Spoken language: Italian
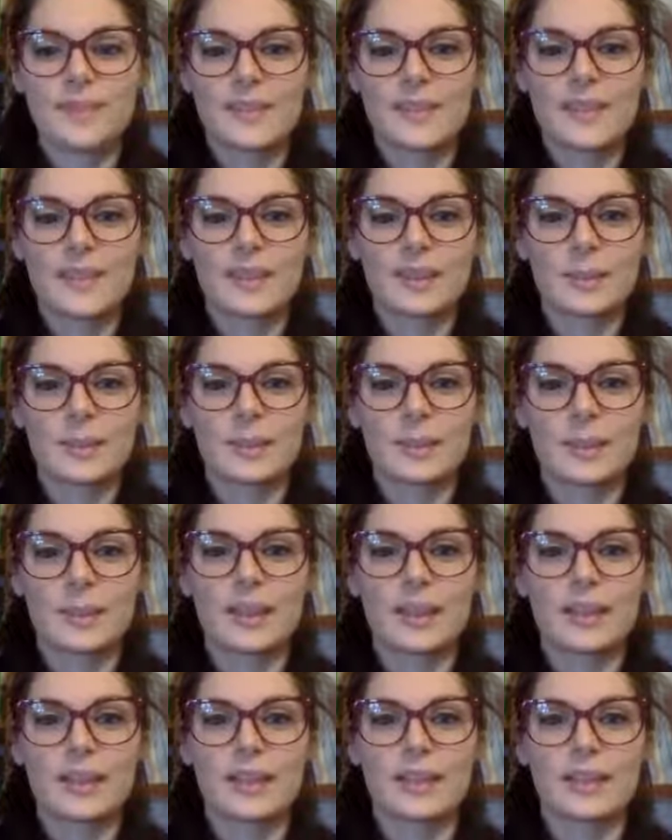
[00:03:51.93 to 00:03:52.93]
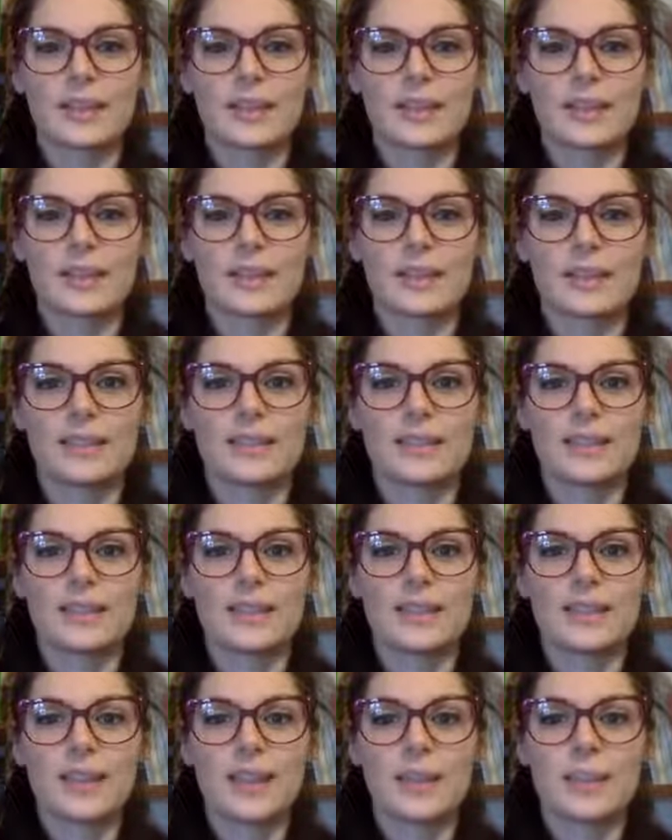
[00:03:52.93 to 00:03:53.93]
Allora,
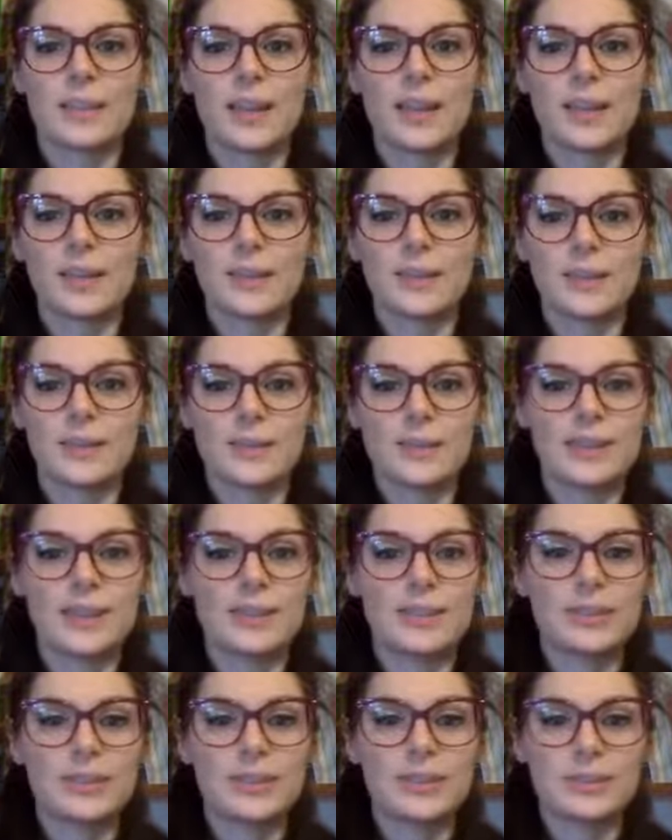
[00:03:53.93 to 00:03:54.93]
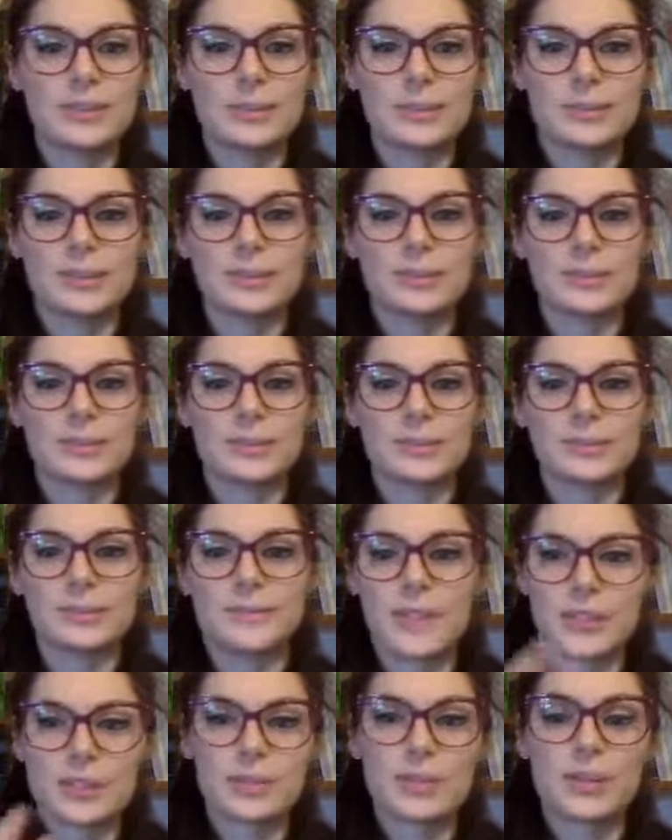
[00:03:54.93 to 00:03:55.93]
iniziamo un attimino,
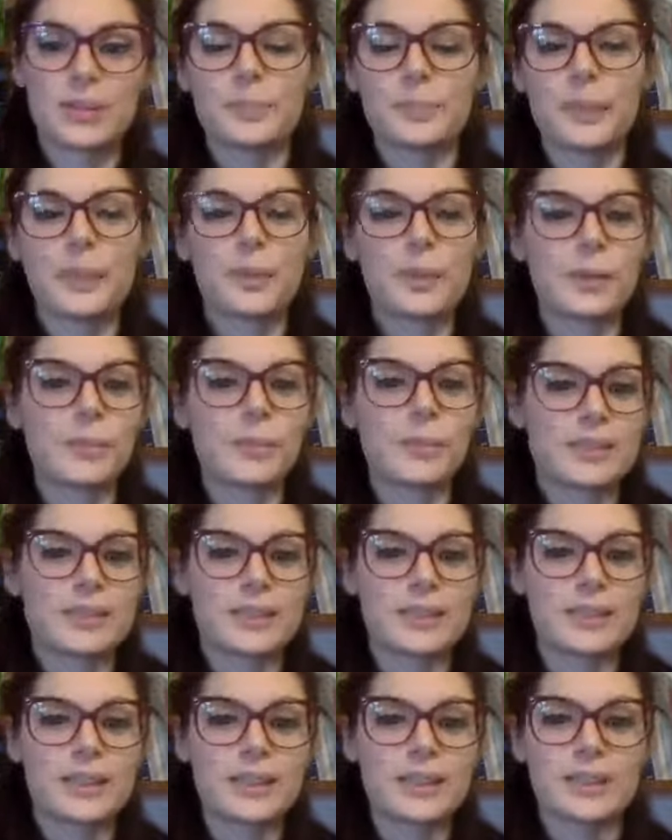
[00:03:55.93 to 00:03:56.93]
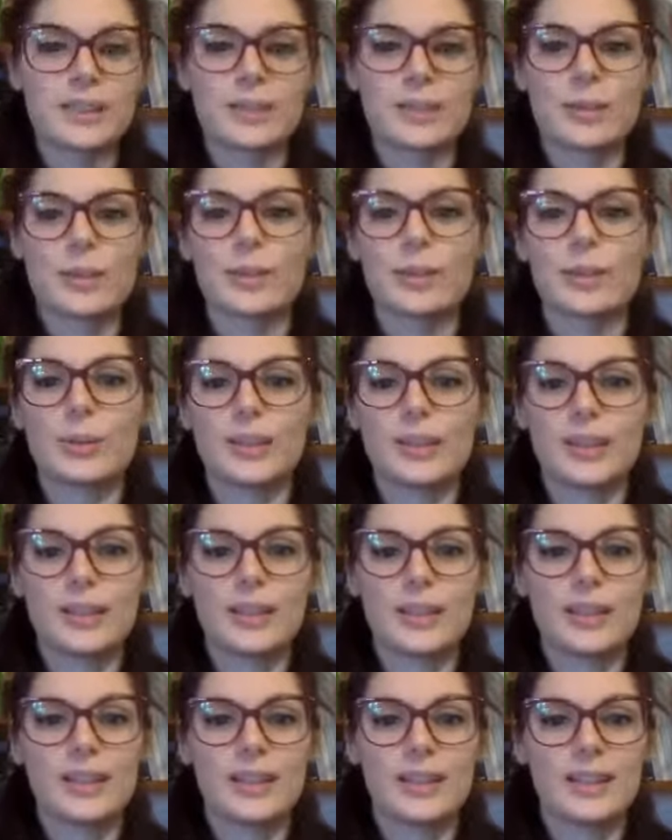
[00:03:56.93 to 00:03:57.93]
faccio una piccola
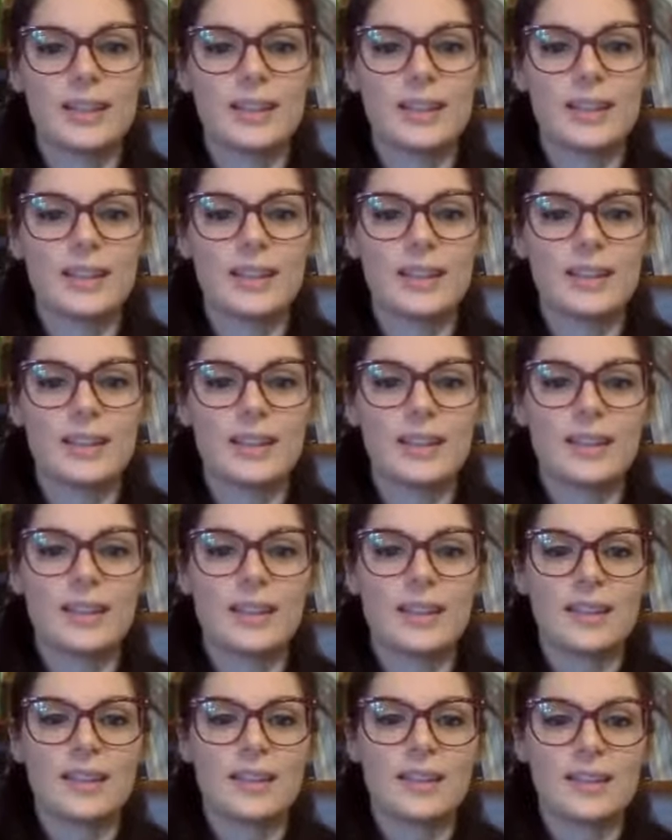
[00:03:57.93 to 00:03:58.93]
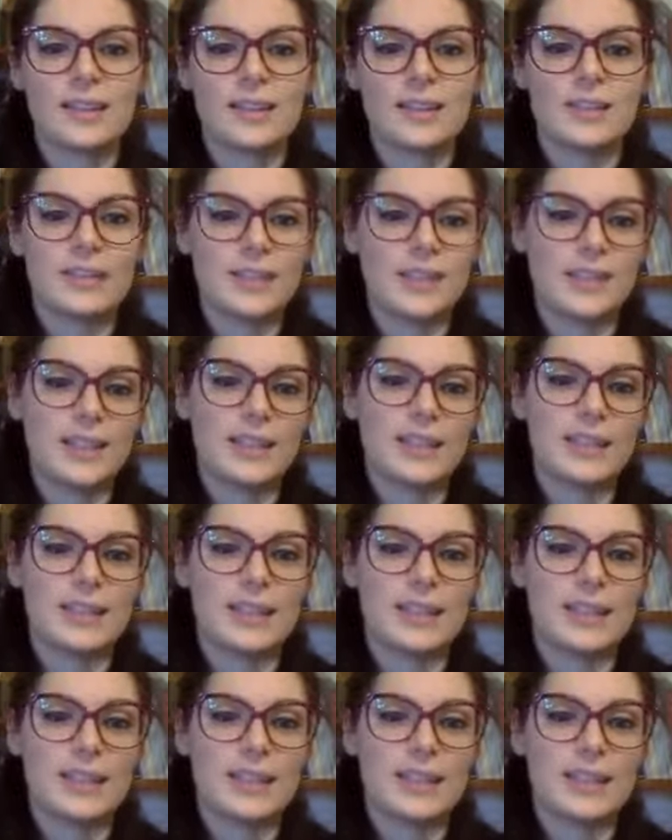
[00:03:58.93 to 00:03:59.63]
presentazione, fa niente